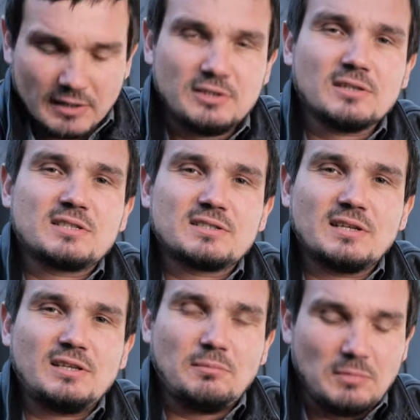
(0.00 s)
11
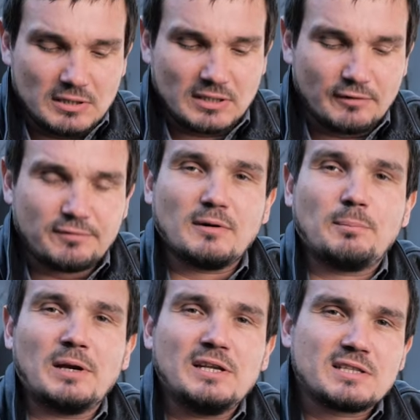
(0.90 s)
сантиметров э,
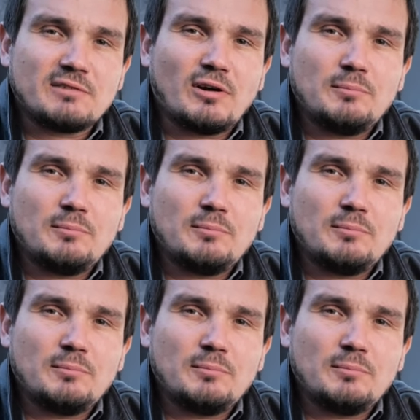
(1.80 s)
полезного